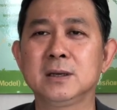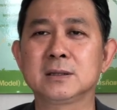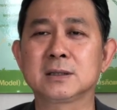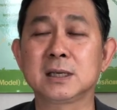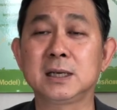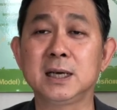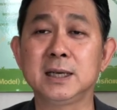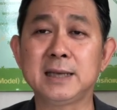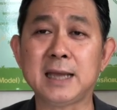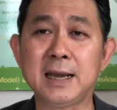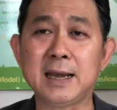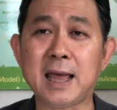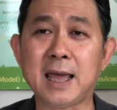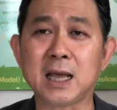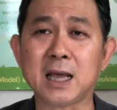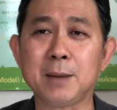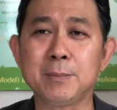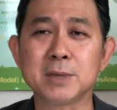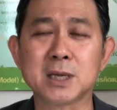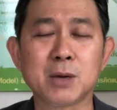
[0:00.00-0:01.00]
เจริญด้านไหน
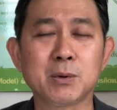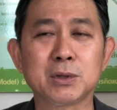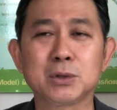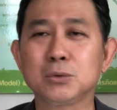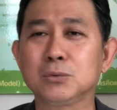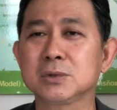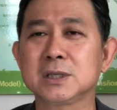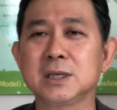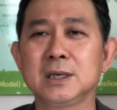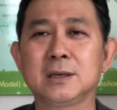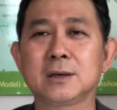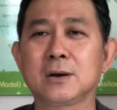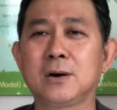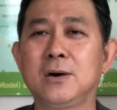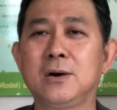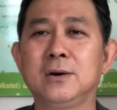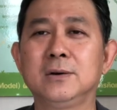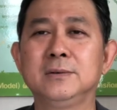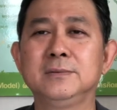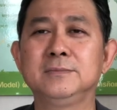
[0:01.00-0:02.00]
ครับไม่ใช่วัตถุสิ่งข
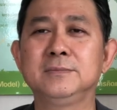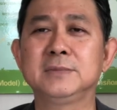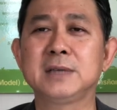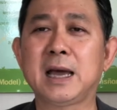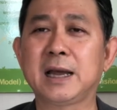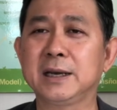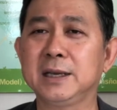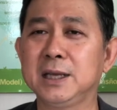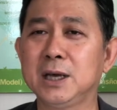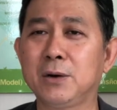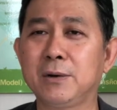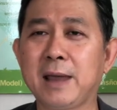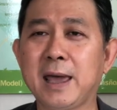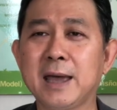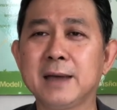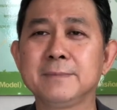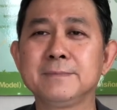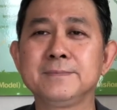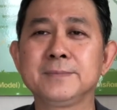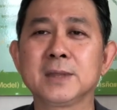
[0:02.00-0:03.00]
องอย่างเดียวนะ
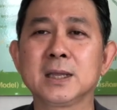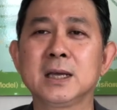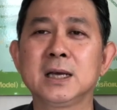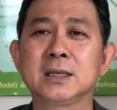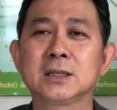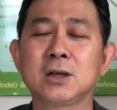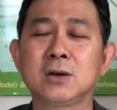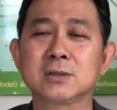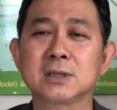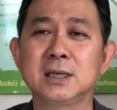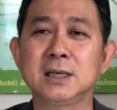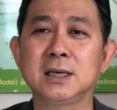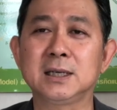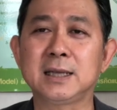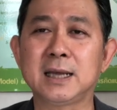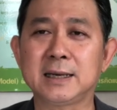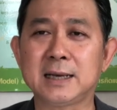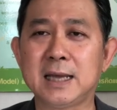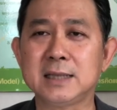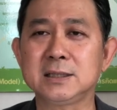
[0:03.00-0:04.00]
ต้องเจริญ
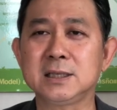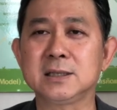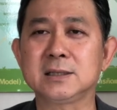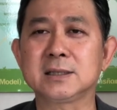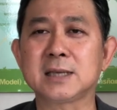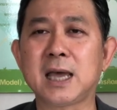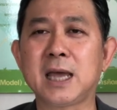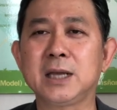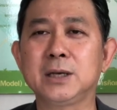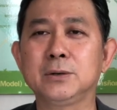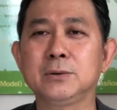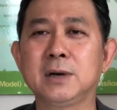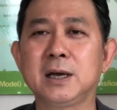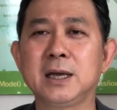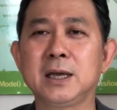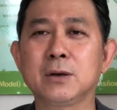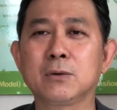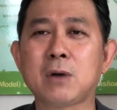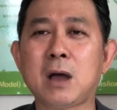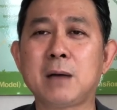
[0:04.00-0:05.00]
ทางด้านจิตใจด้วย
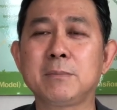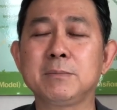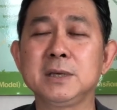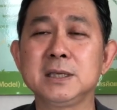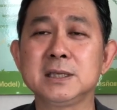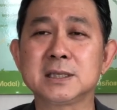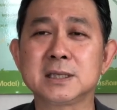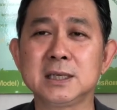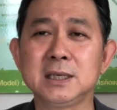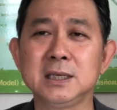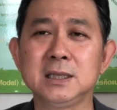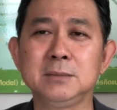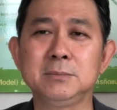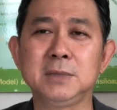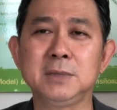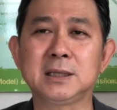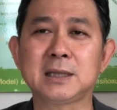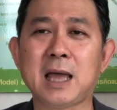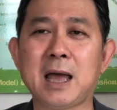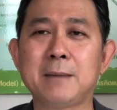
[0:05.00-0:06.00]
ความมีศีล
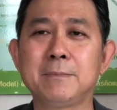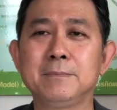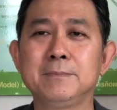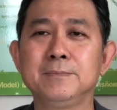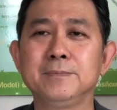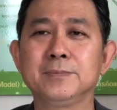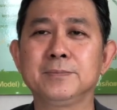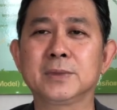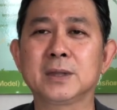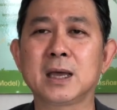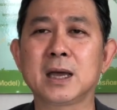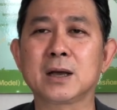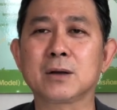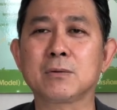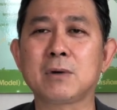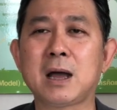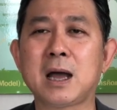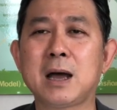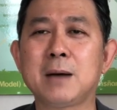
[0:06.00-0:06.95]
มีธรรมนะควา